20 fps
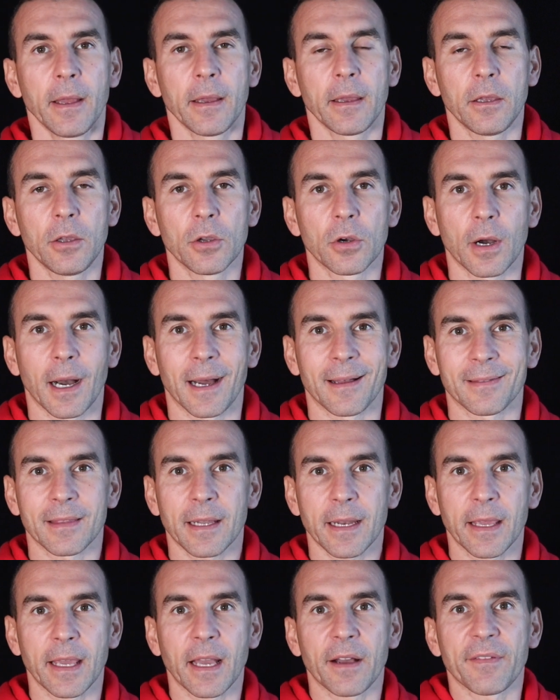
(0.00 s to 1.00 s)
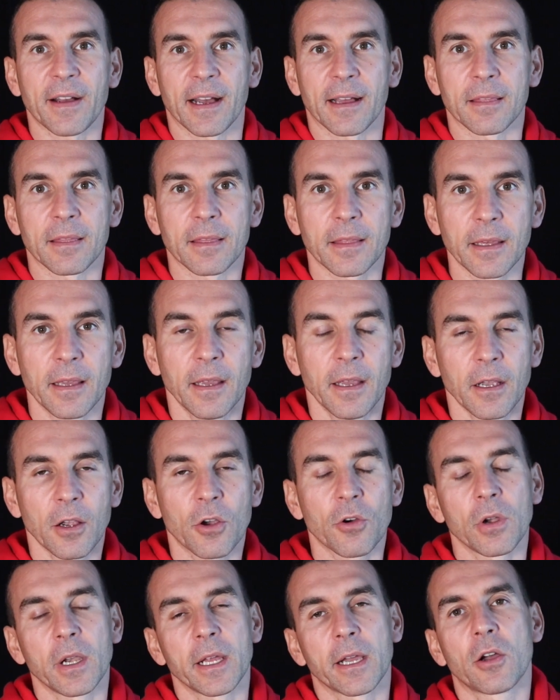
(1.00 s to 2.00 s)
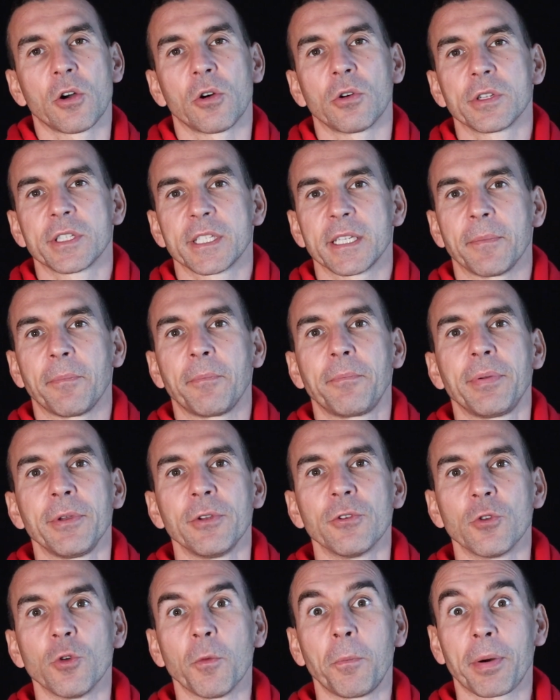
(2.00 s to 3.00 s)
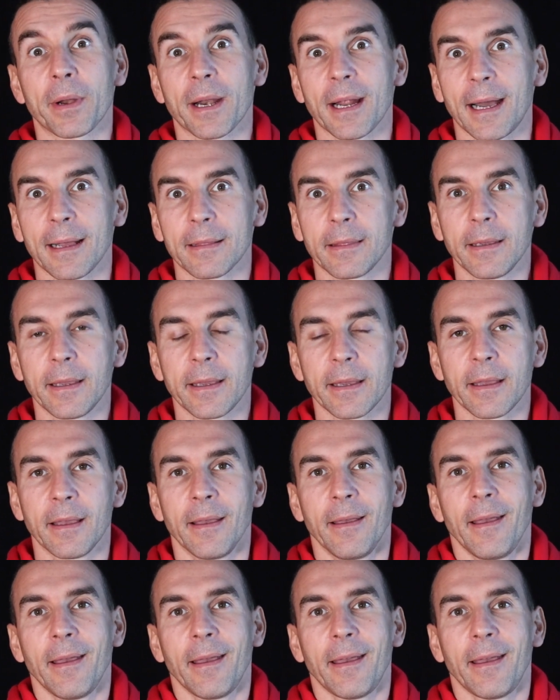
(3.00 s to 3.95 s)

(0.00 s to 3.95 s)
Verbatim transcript: io andrei avanti con le cose più pratiche